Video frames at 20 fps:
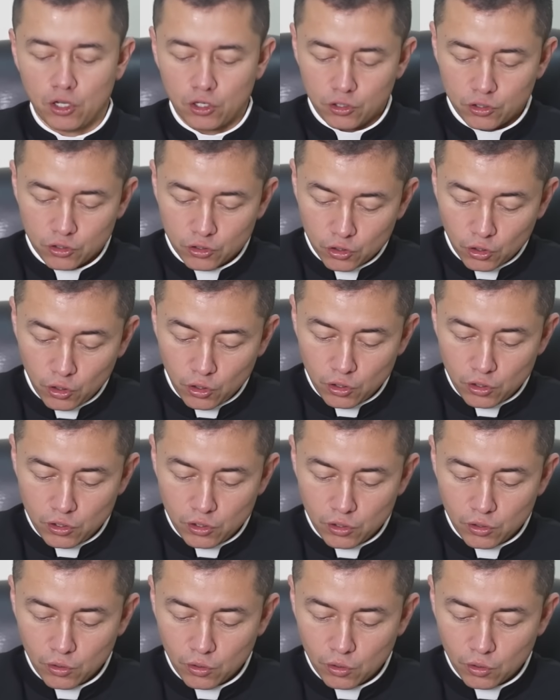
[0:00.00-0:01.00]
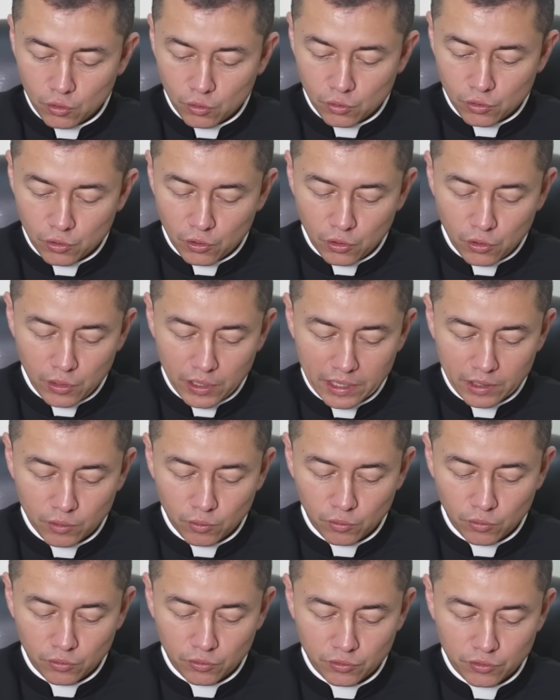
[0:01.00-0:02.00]
solo curó a
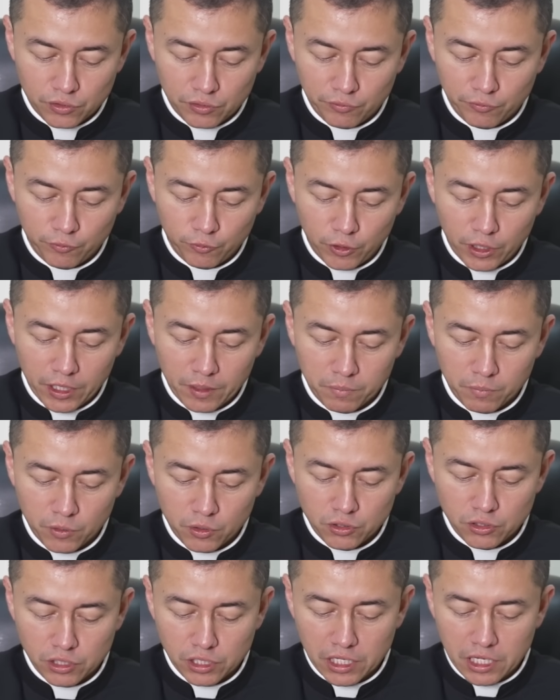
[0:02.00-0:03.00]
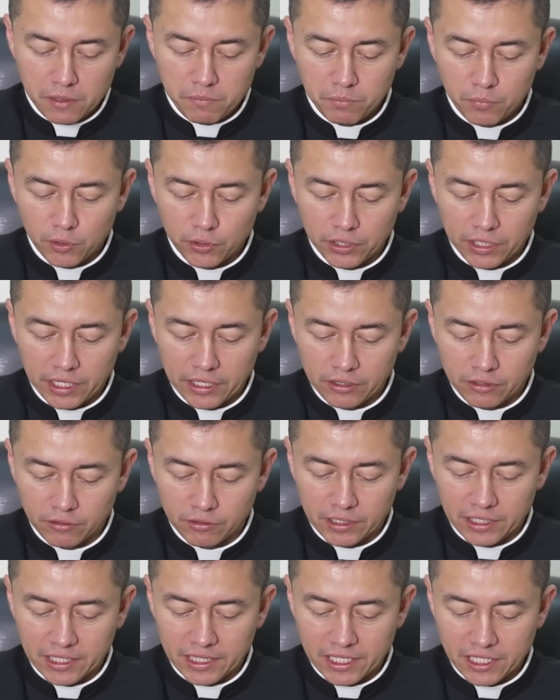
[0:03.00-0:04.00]
algunos enfermos
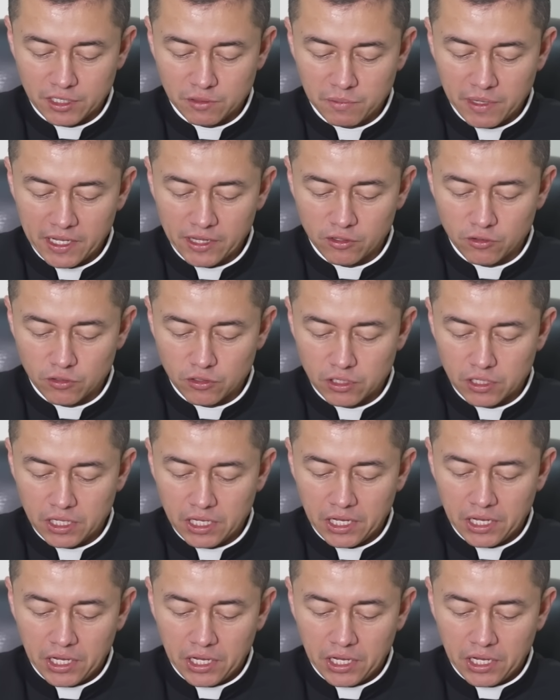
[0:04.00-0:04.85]
imponiéndole las manos